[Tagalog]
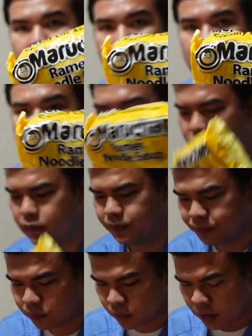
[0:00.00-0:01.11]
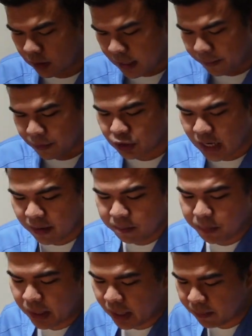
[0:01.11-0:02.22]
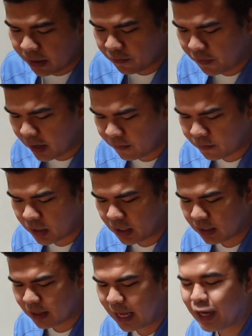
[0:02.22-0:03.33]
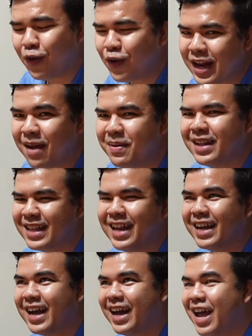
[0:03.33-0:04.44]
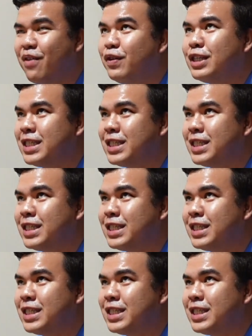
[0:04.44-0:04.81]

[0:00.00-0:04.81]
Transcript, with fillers: ayan siya. Tapos syempre, my favorite. Lagi ako nabili talaga every